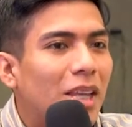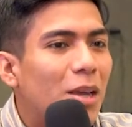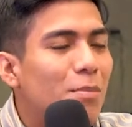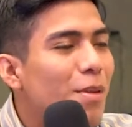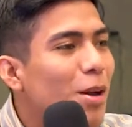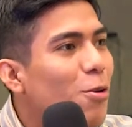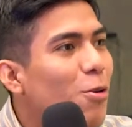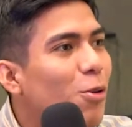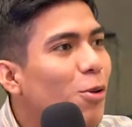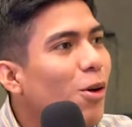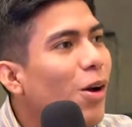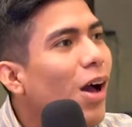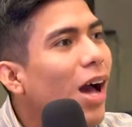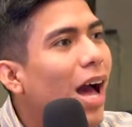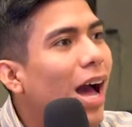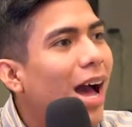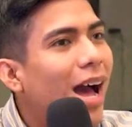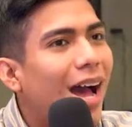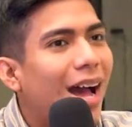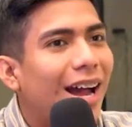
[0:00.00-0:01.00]
Y me ayudó
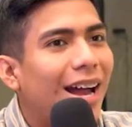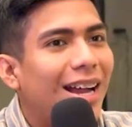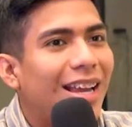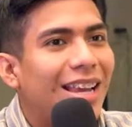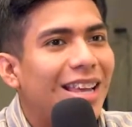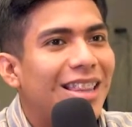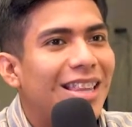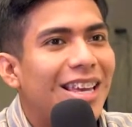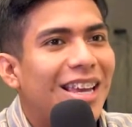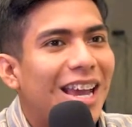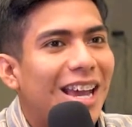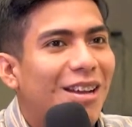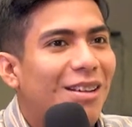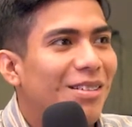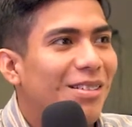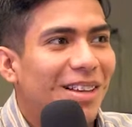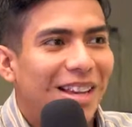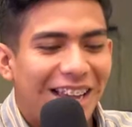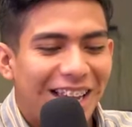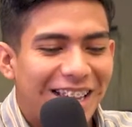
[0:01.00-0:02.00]
a que dije,